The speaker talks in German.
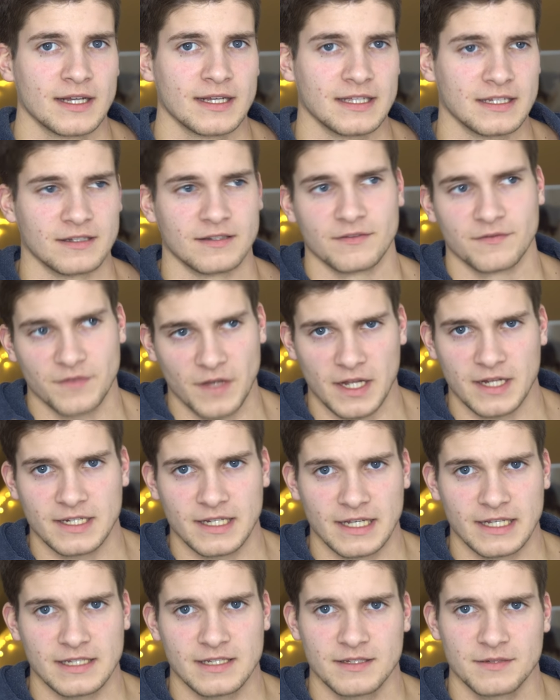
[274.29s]
In
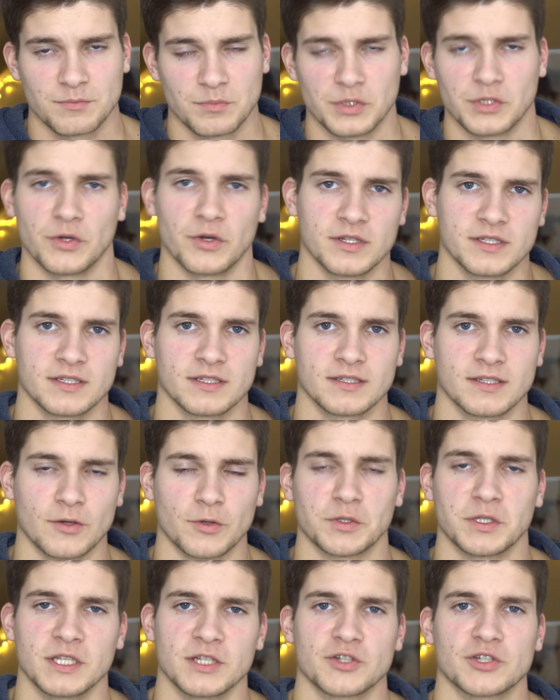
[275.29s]
Frankreich bedeutet,
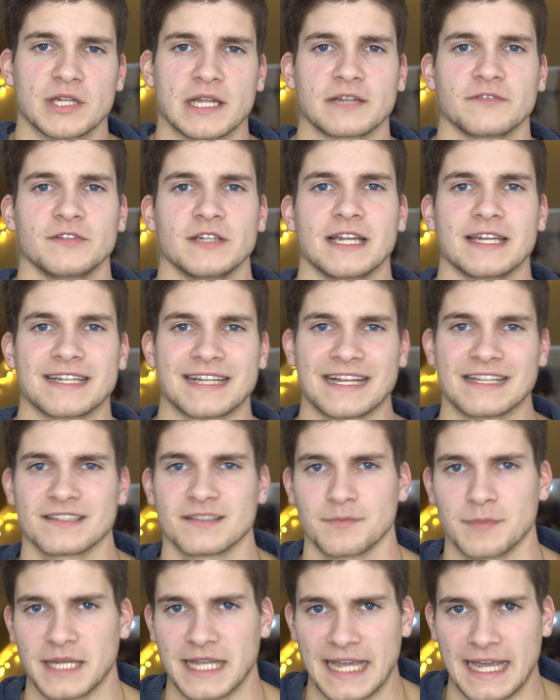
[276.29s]
auch hier steckt wieder eine
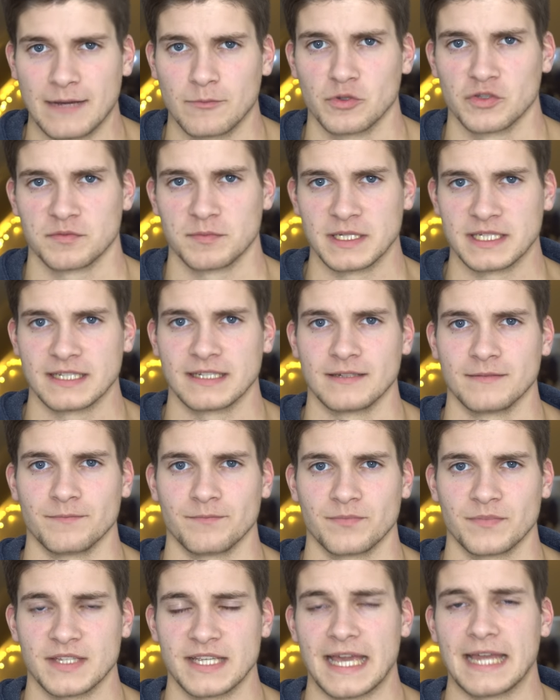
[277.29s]
ganze Menge Airbus mit
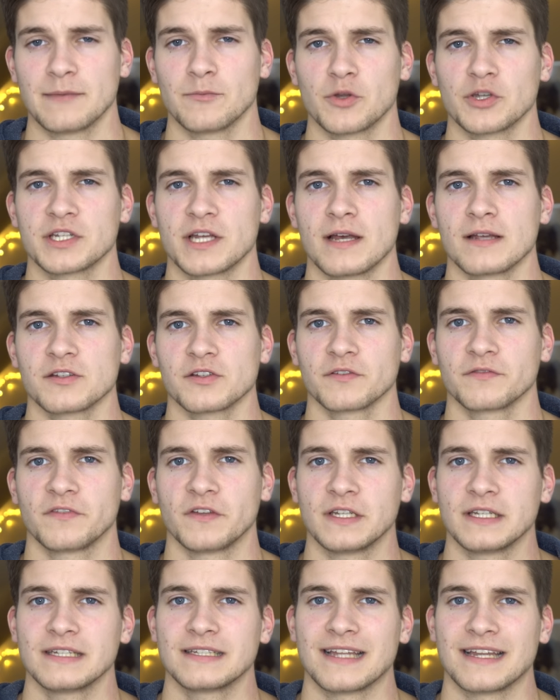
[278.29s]
drin. Die Endmontage
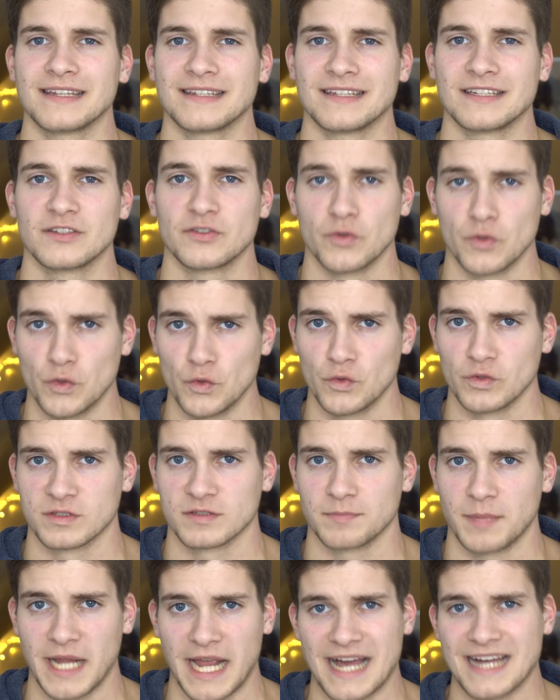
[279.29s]
findet dann in
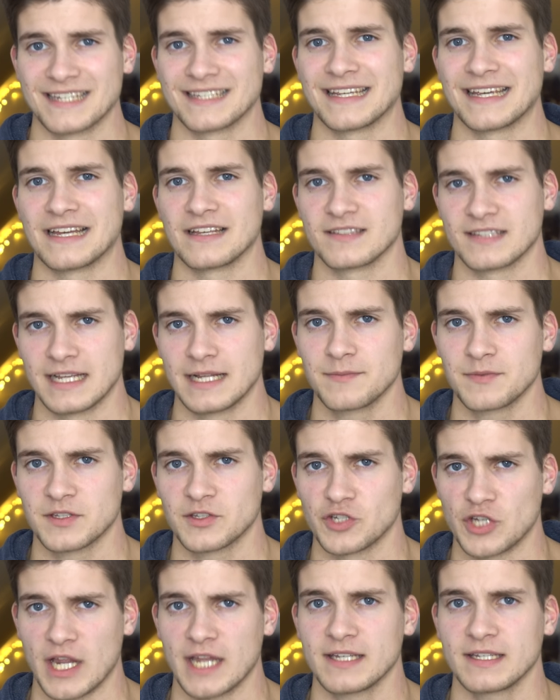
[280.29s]
Toulouse bei ATR
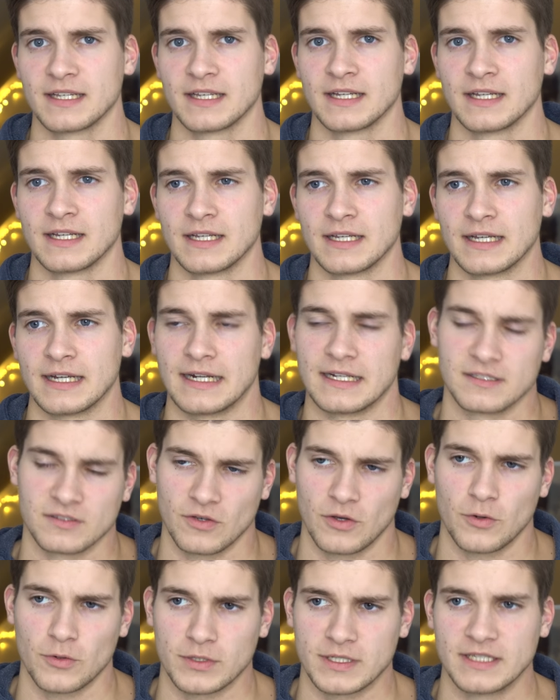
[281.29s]
selbst statt
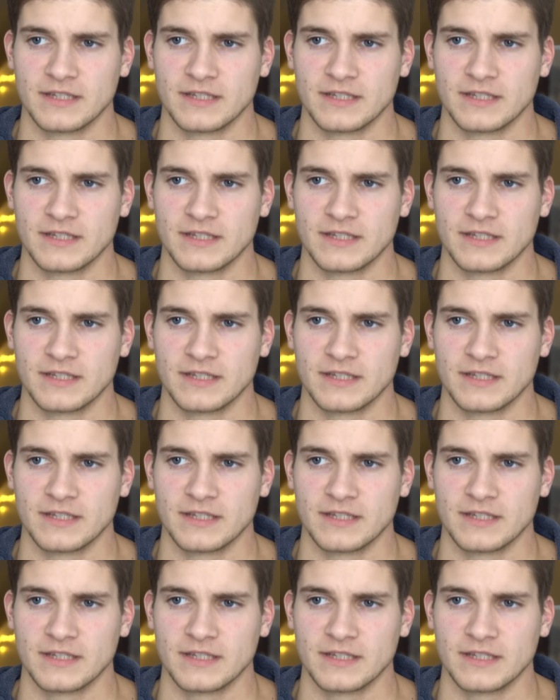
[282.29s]
also auch